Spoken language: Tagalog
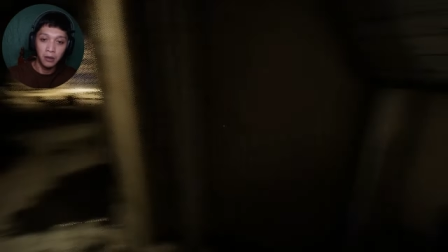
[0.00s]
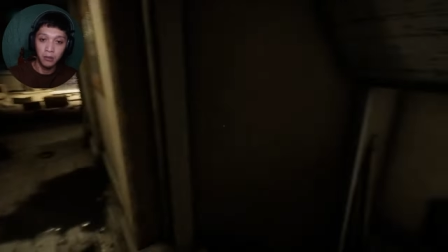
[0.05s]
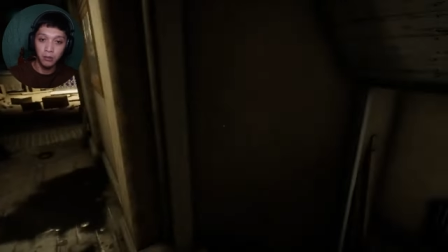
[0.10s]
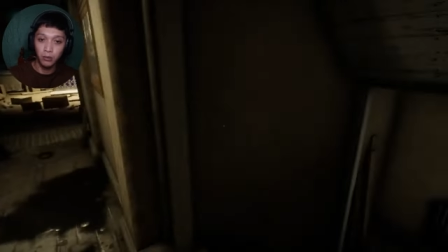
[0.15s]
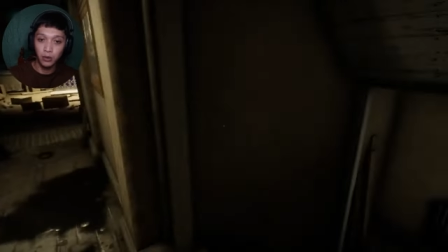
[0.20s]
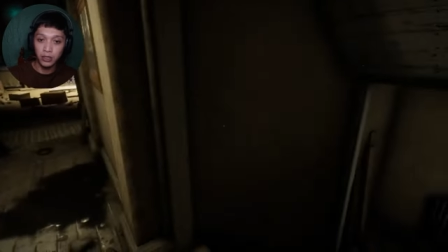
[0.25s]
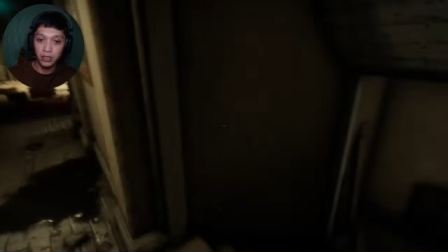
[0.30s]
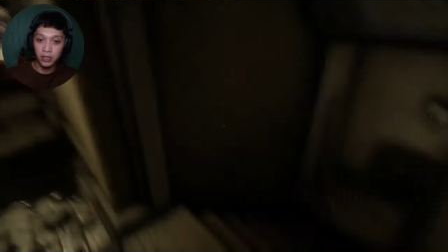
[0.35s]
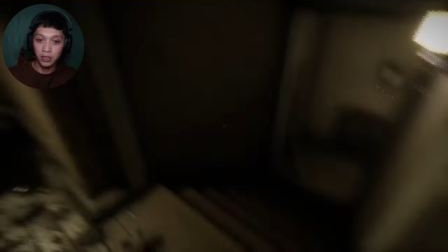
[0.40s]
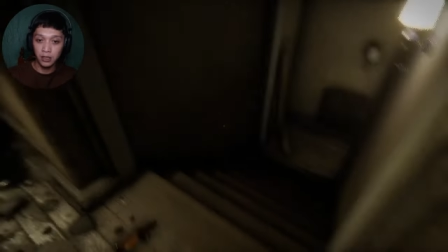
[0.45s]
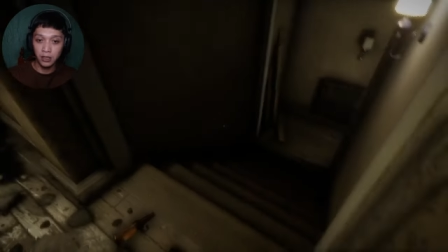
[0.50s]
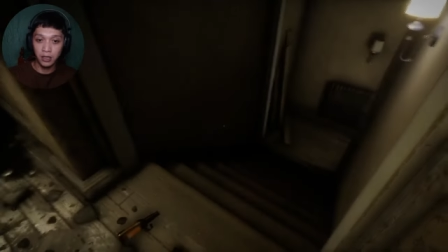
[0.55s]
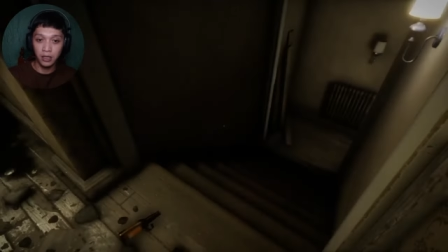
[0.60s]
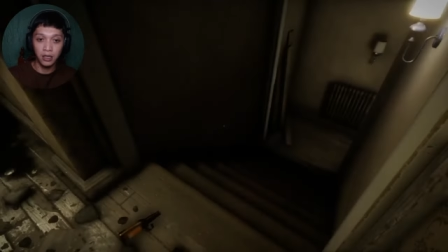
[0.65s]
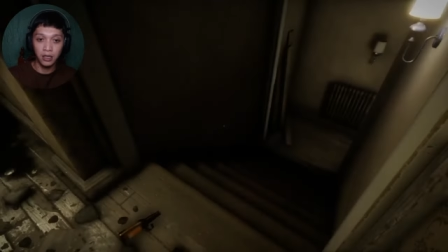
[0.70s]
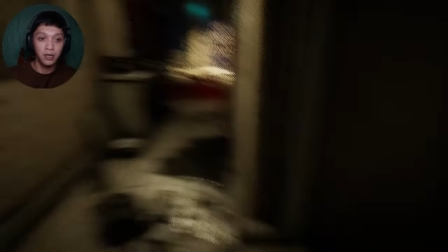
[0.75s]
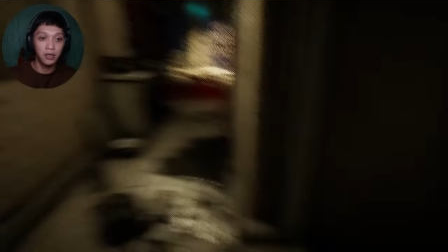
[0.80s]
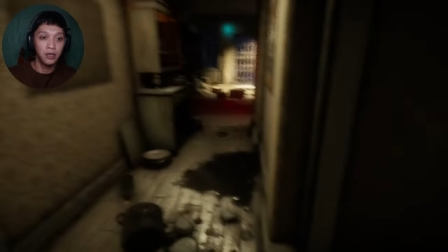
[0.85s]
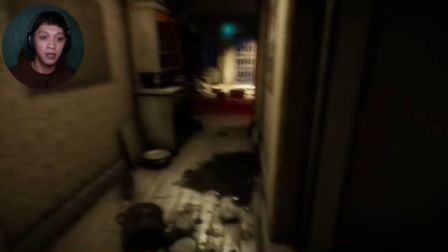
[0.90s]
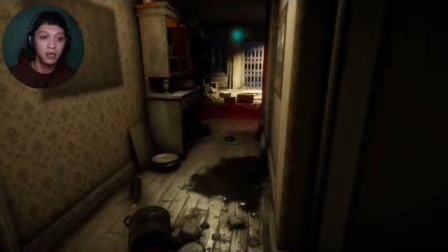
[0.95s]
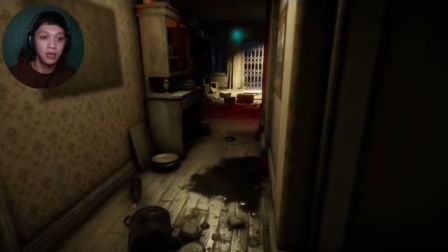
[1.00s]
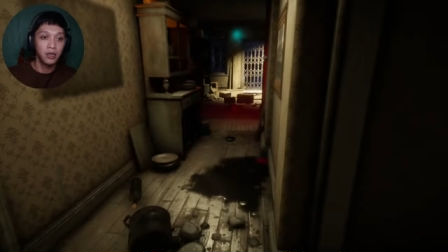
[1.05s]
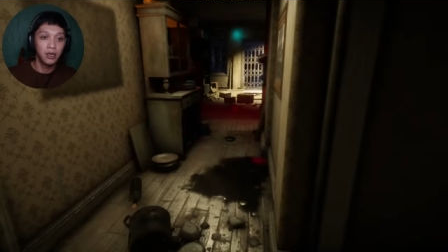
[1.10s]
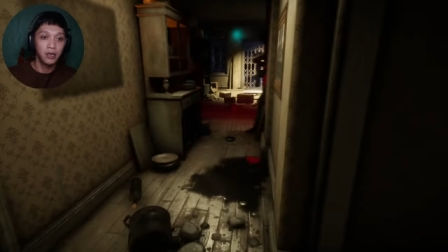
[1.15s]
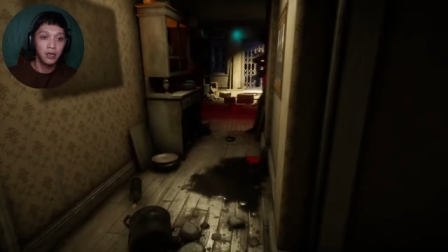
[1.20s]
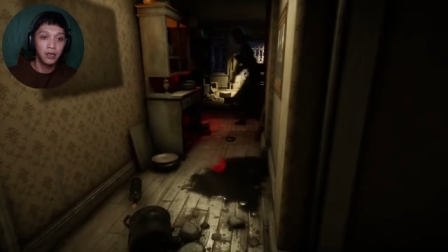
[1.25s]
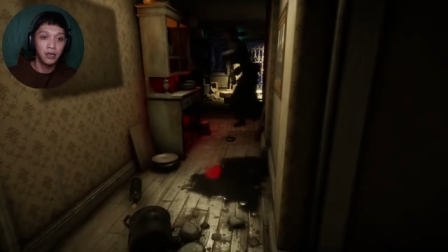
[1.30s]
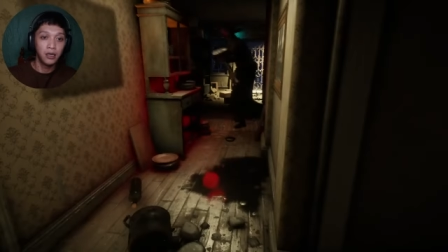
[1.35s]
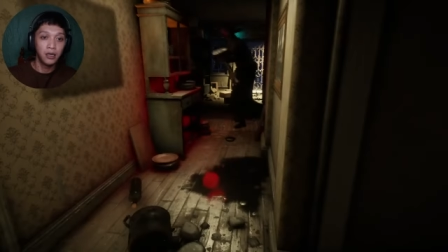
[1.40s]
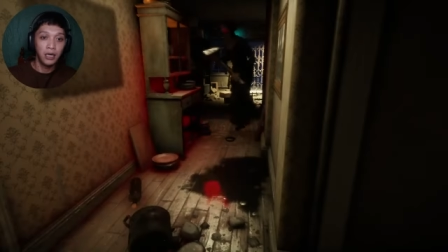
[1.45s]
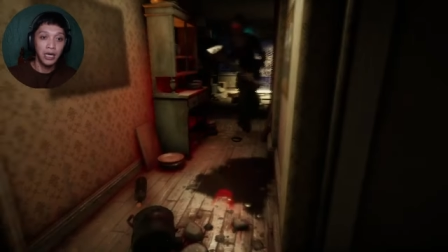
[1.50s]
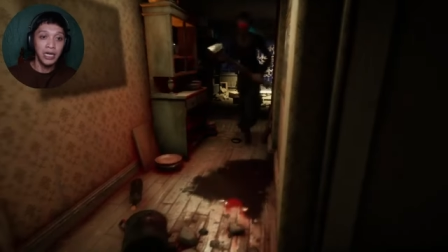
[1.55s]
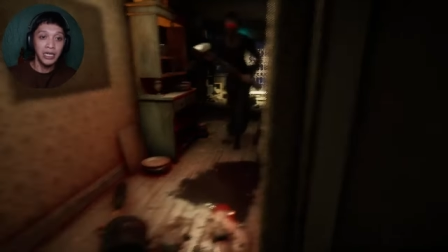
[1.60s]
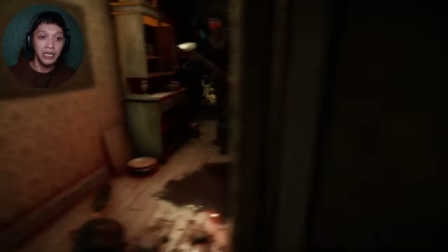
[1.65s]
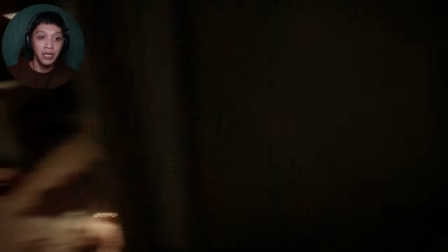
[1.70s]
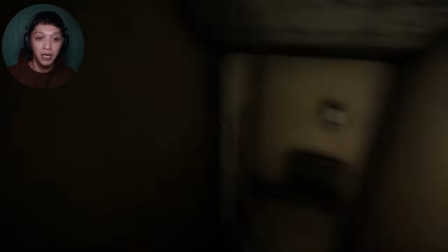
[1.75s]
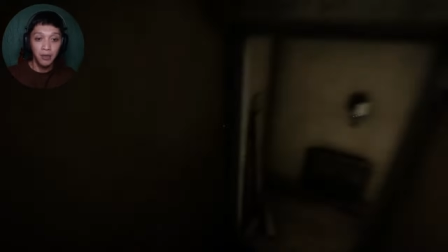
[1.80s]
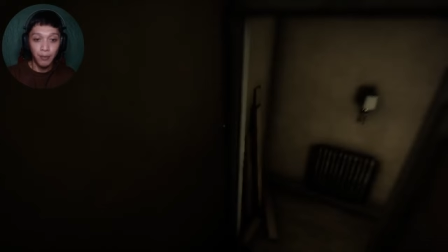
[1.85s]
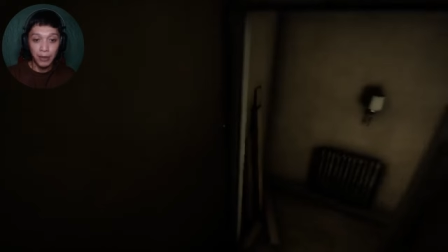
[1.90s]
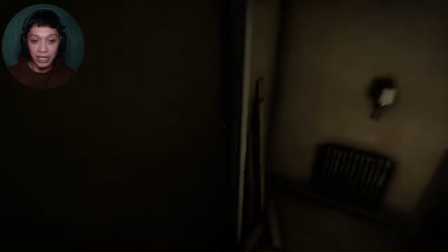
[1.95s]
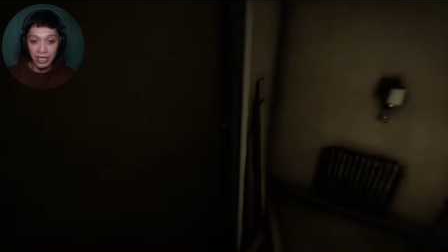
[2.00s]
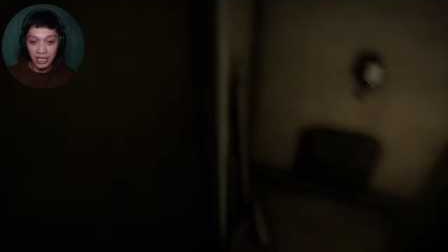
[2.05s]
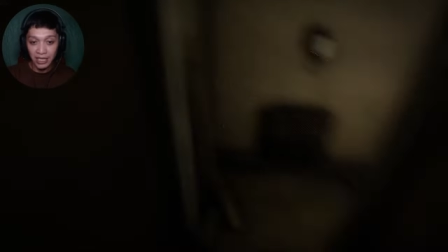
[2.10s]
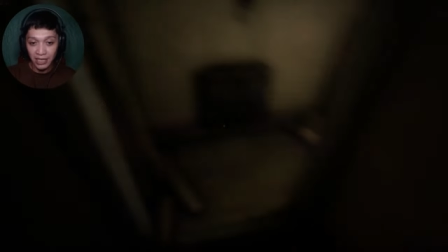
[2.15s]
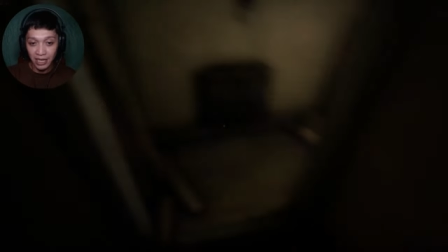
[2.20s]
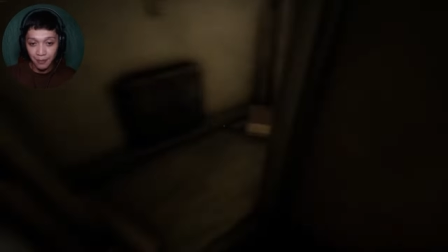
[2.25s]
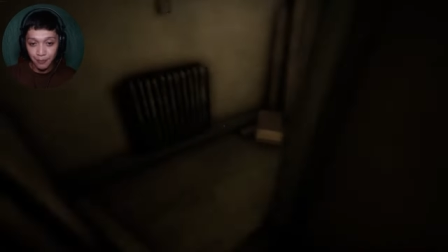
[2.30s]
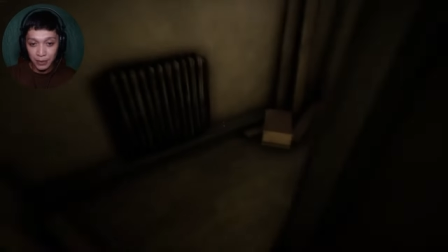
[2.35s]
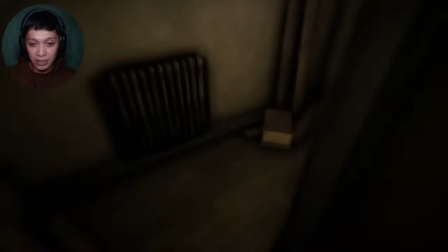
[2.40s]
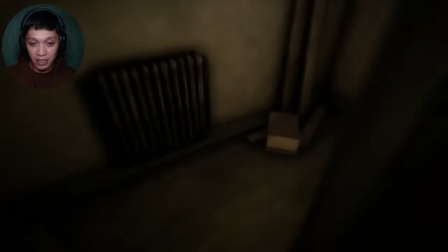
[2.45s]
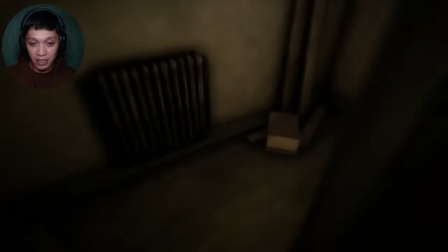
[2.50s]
Buset ka. Ay! Parang kalapit!